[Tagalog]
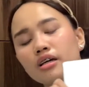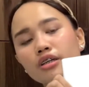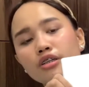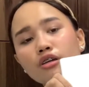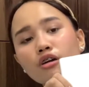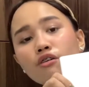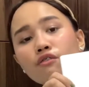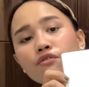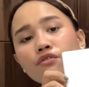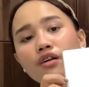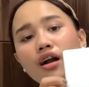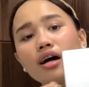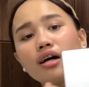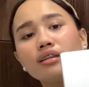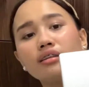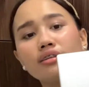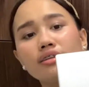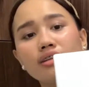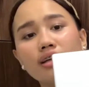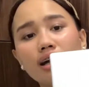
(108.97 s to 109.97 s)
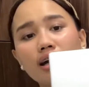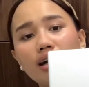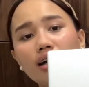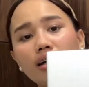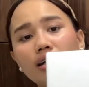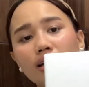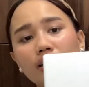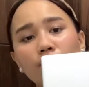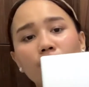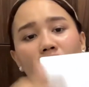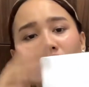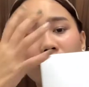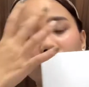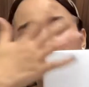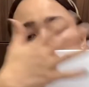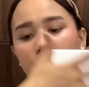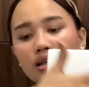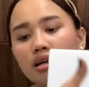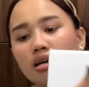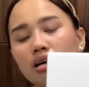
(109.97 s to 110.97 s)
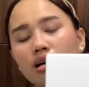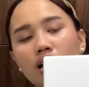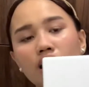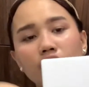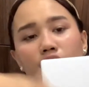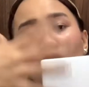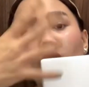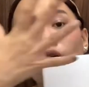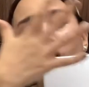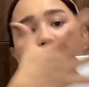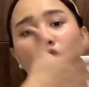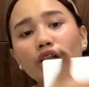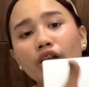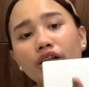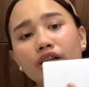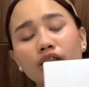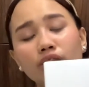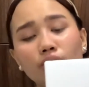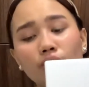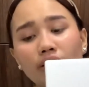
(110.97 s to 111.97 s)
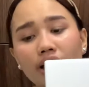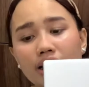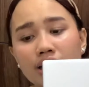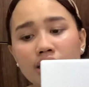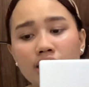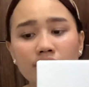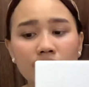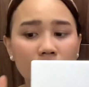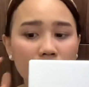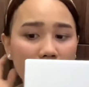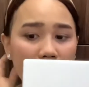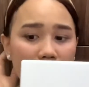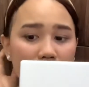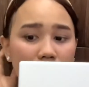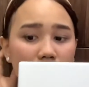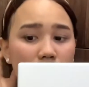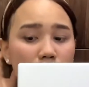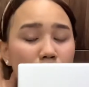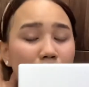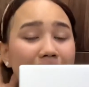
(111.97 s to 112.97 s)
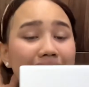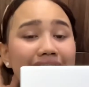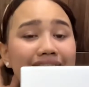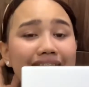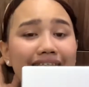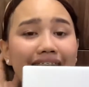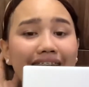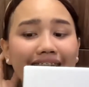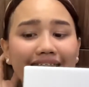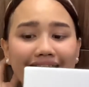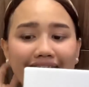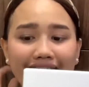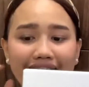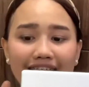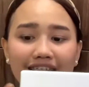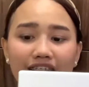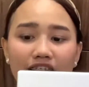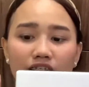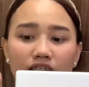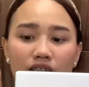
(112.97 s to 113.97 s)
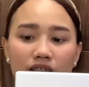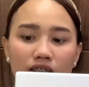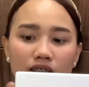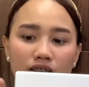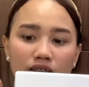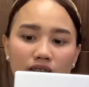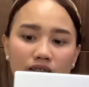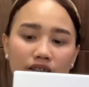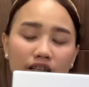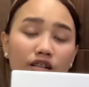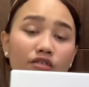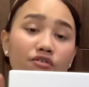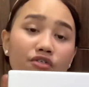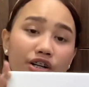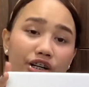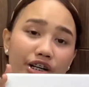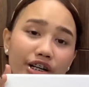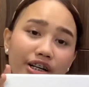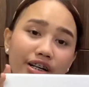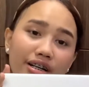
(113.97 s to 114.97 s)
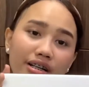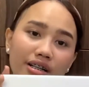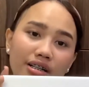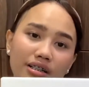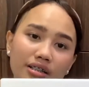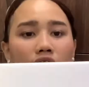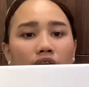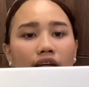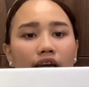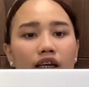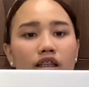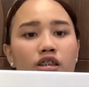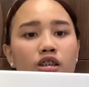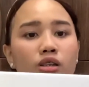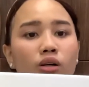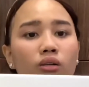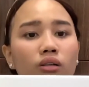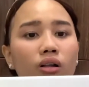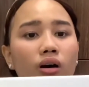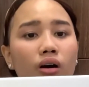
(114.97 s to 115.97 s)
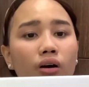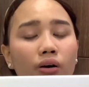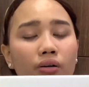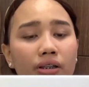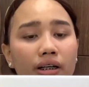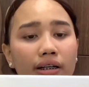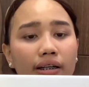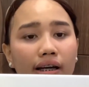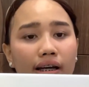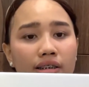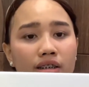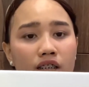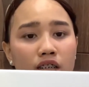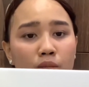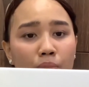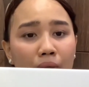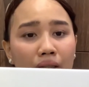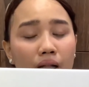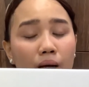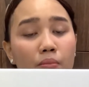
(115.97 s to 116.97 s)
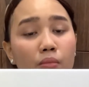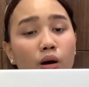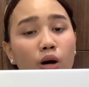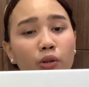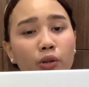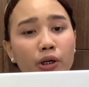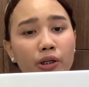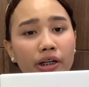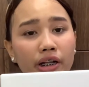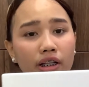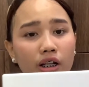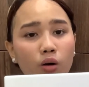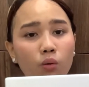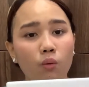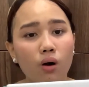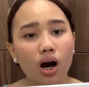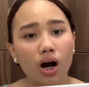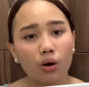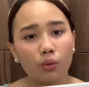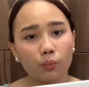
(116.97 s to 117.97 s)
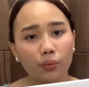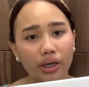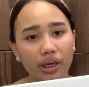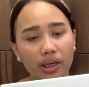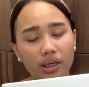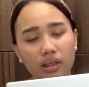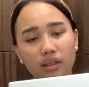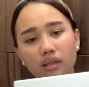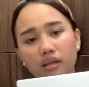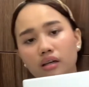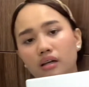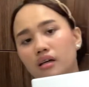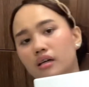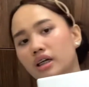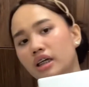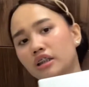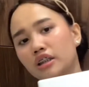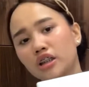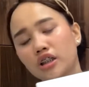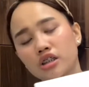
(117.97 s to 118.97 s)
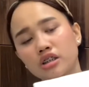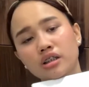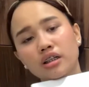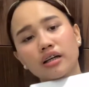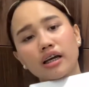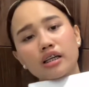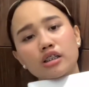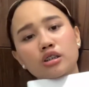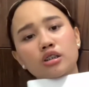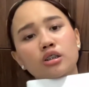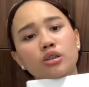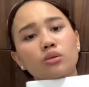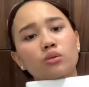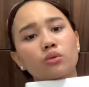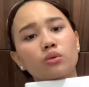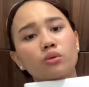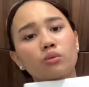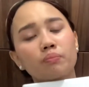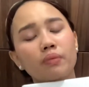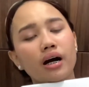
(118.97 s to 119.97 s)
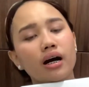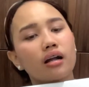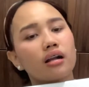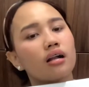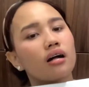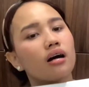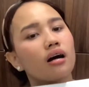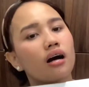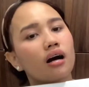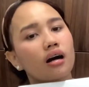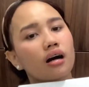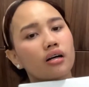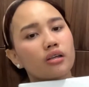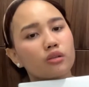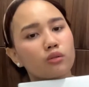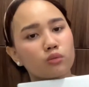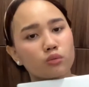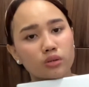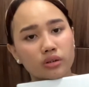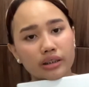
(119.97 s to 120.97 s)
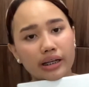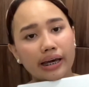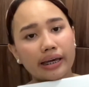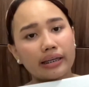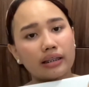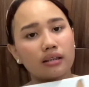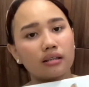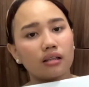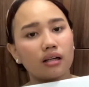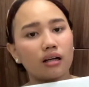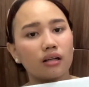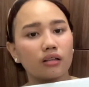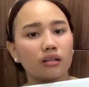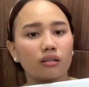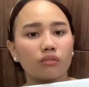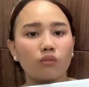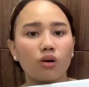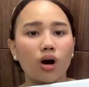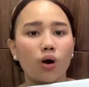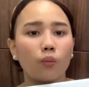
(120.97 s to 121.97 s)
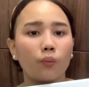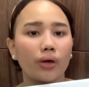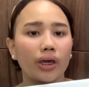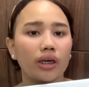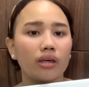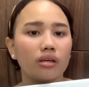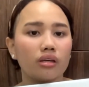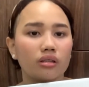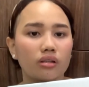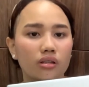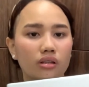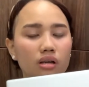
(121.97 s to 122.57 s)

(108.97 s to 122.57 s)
yung front niya, eh was, yung color nito guys is Mystic Clear Silver. Ah, guys, yung logo niya guys is pinamodern na ng Huawei. Hindi na siya guys yung parang uh, yung sign ng Huawei.